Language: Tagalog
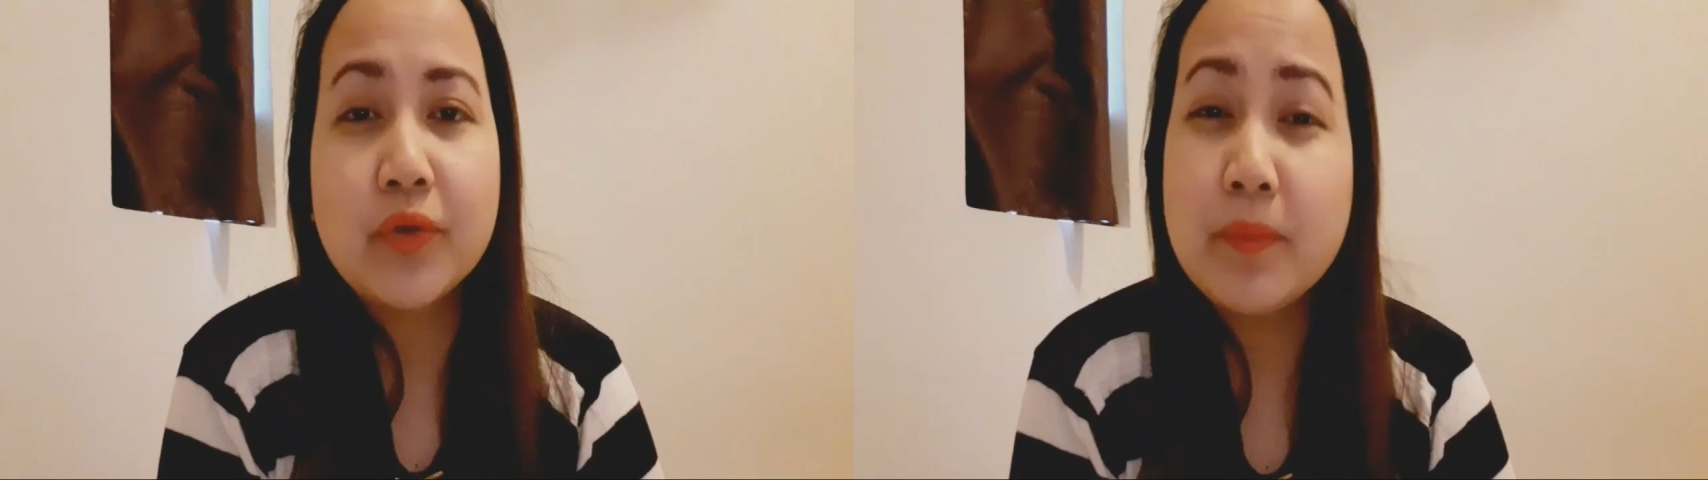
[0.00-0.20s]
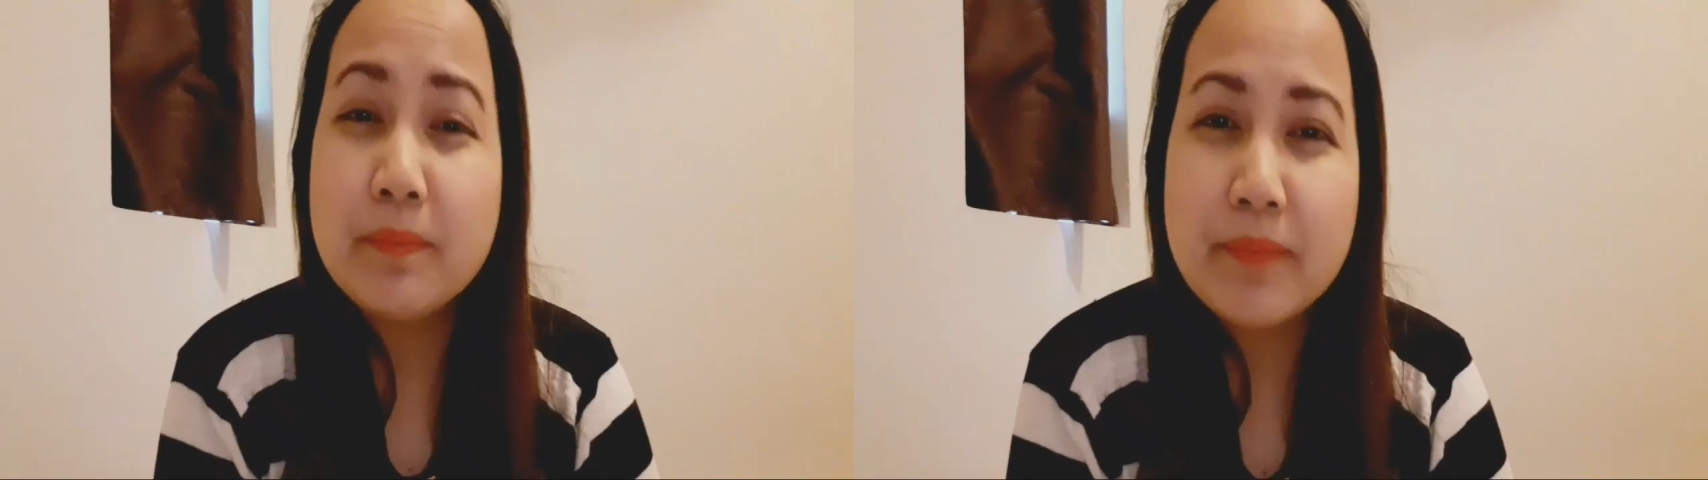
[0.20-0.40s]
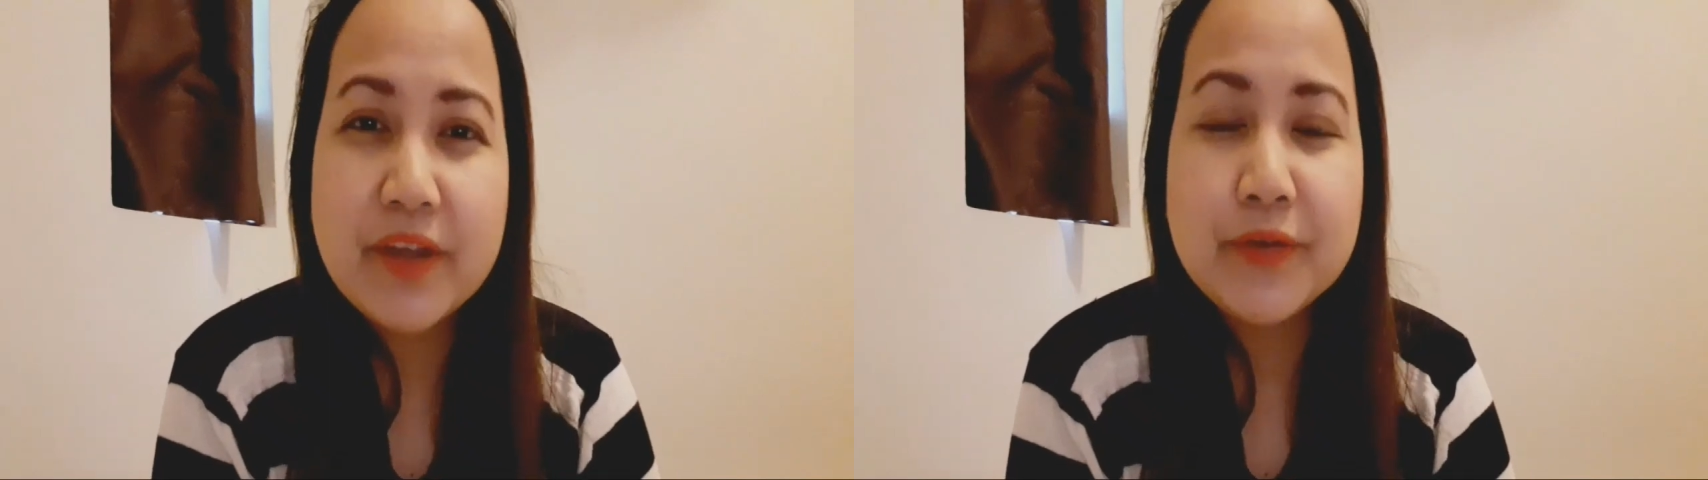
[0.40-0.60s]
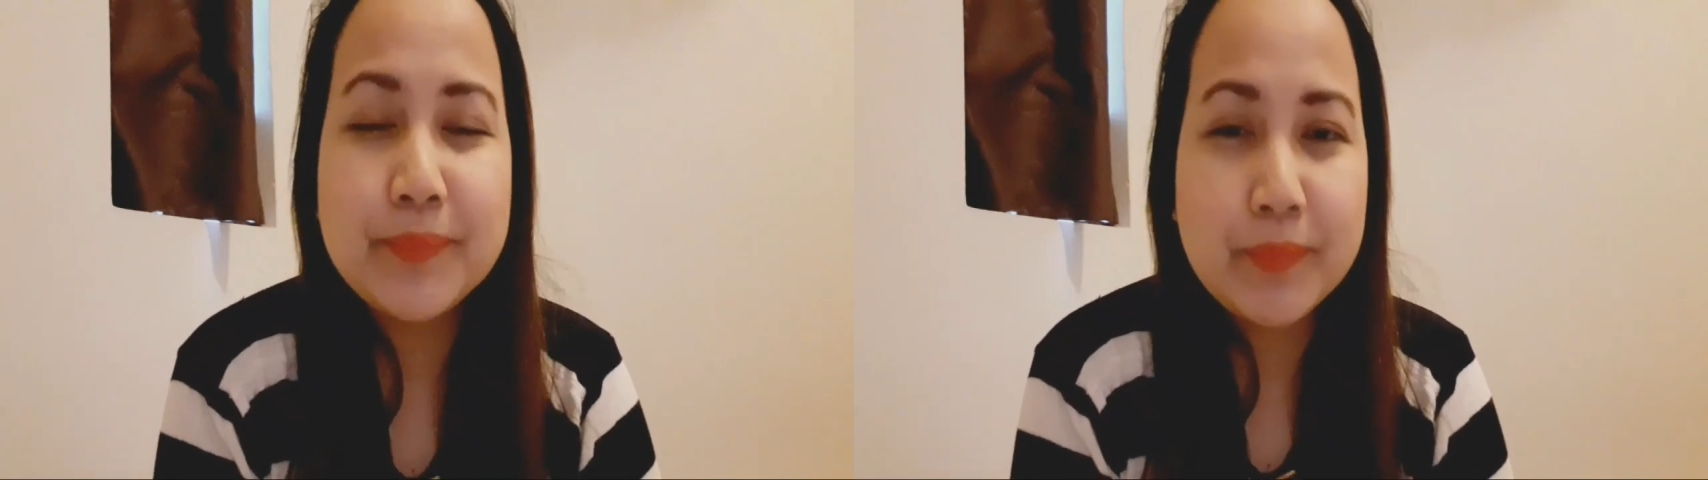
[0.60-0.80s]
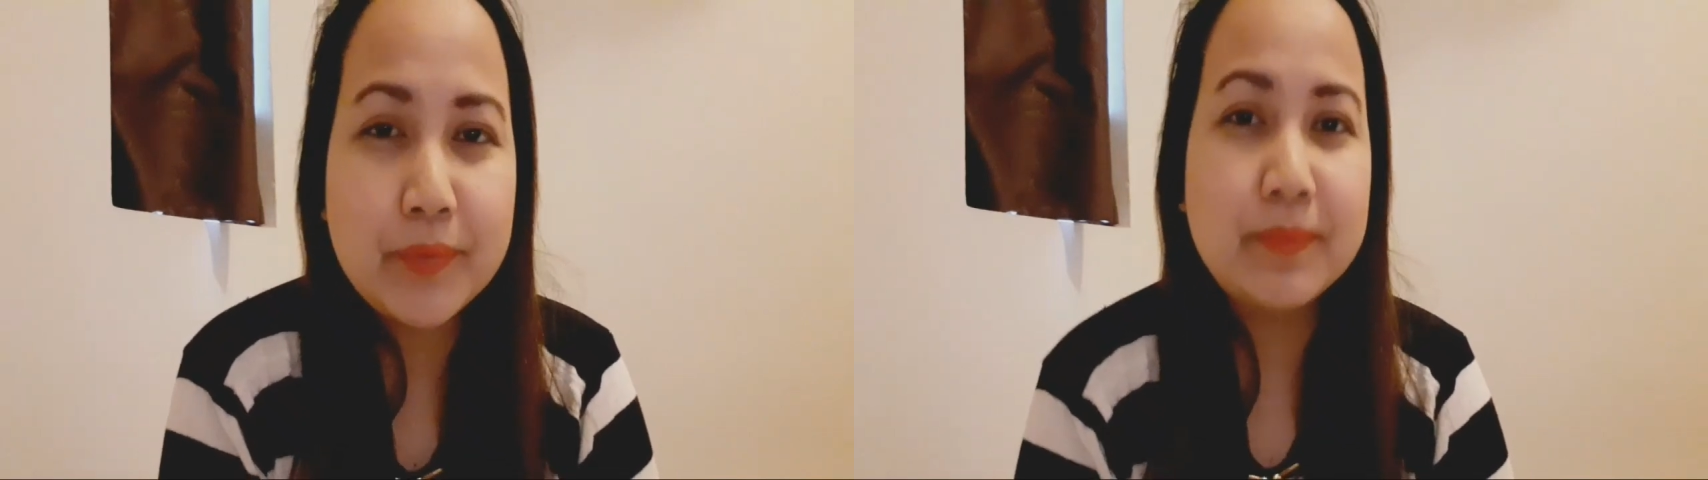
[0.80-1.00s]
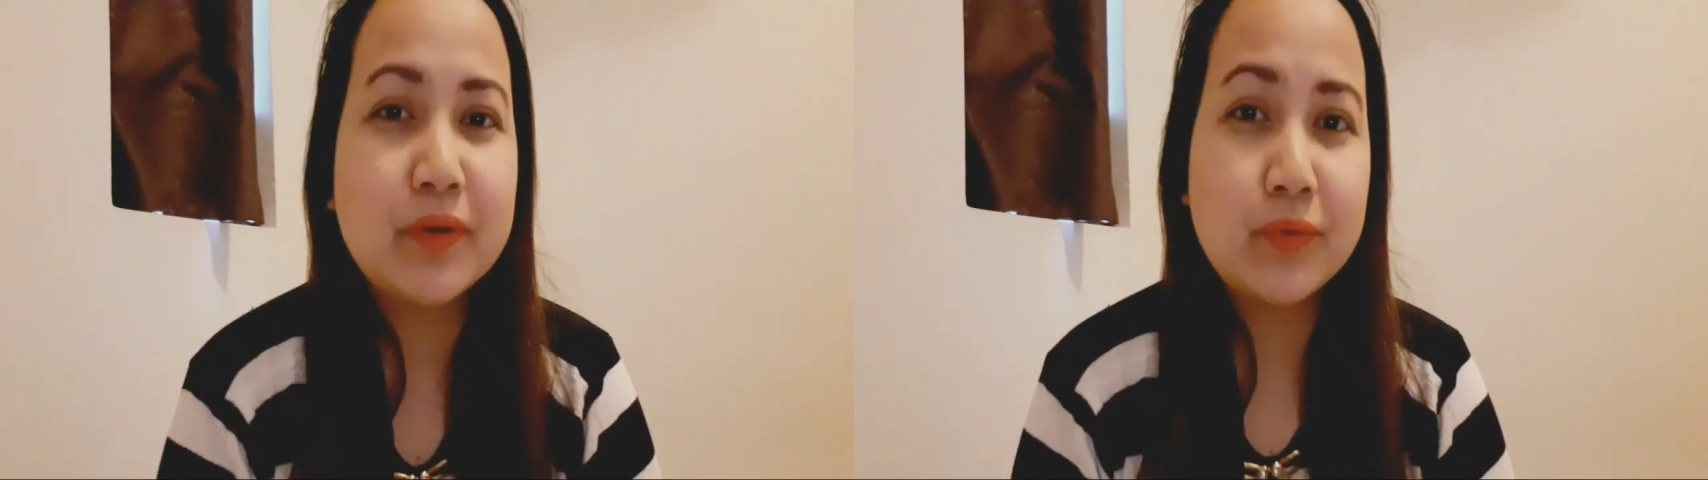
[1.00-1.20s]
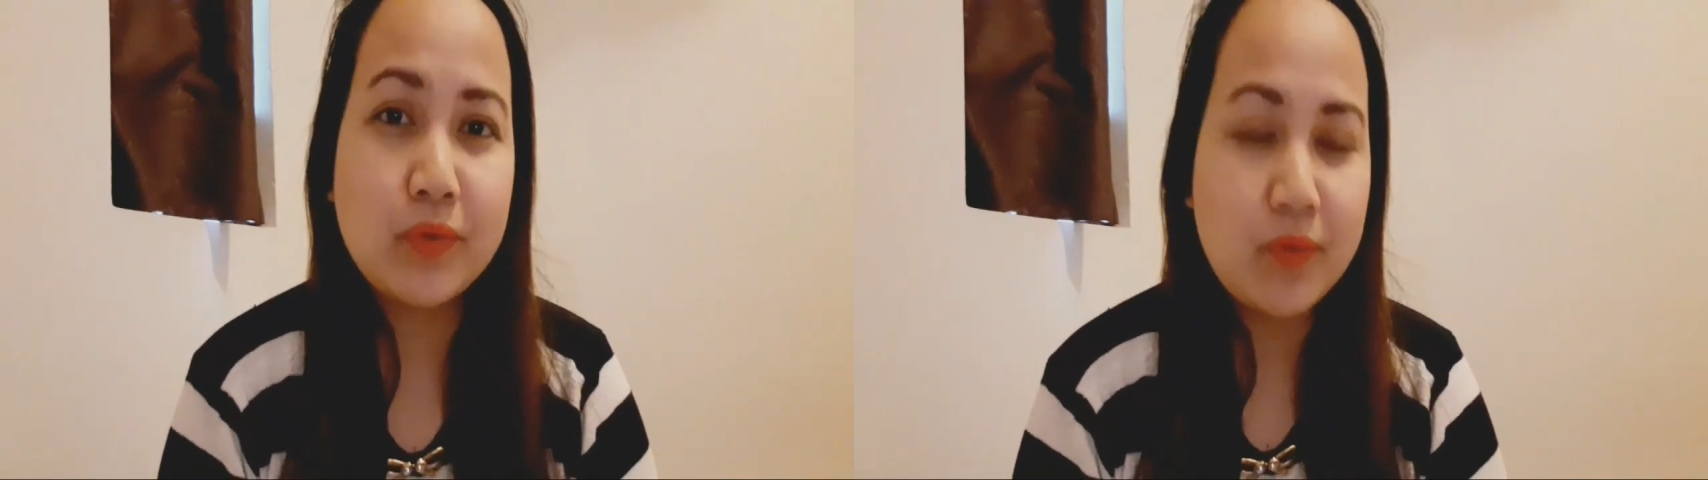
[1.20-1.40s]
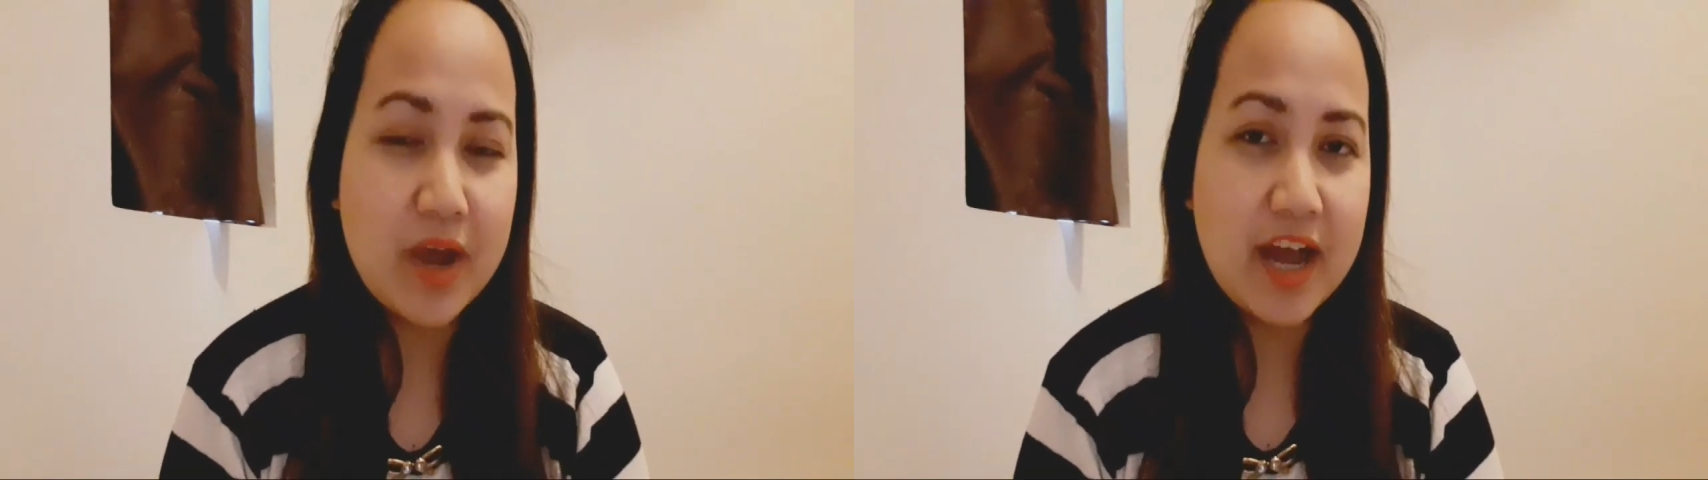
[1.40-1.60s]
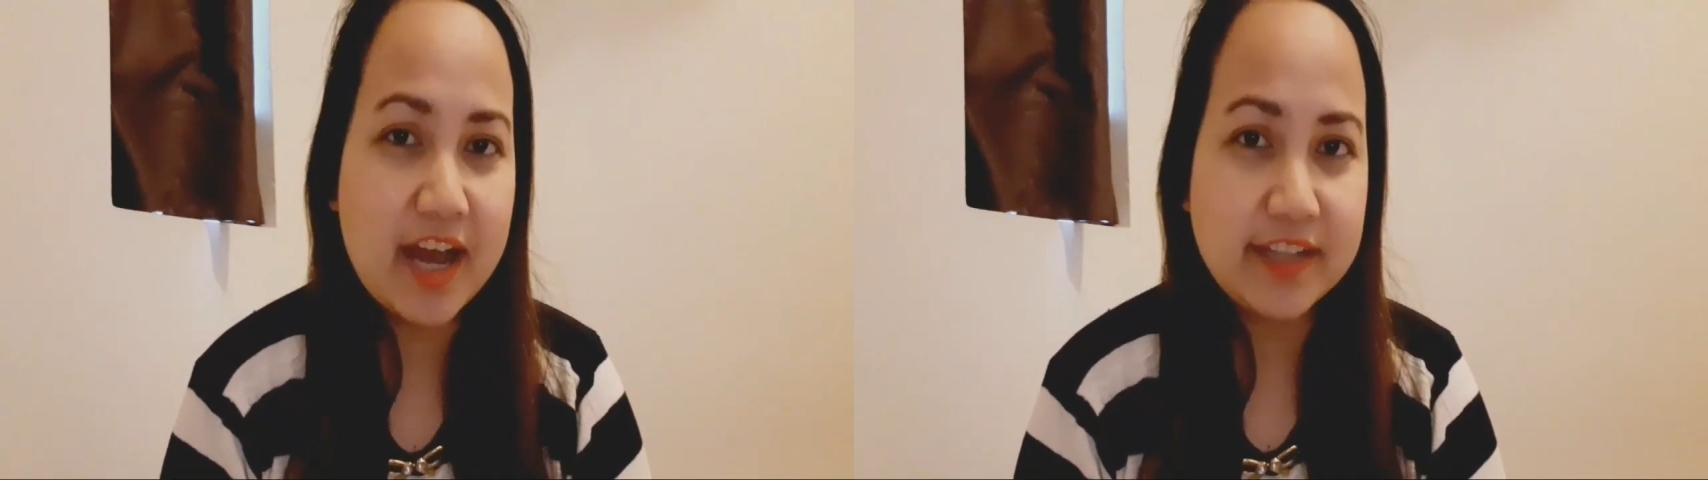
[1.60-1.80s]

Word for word: kung paano po makukuha ang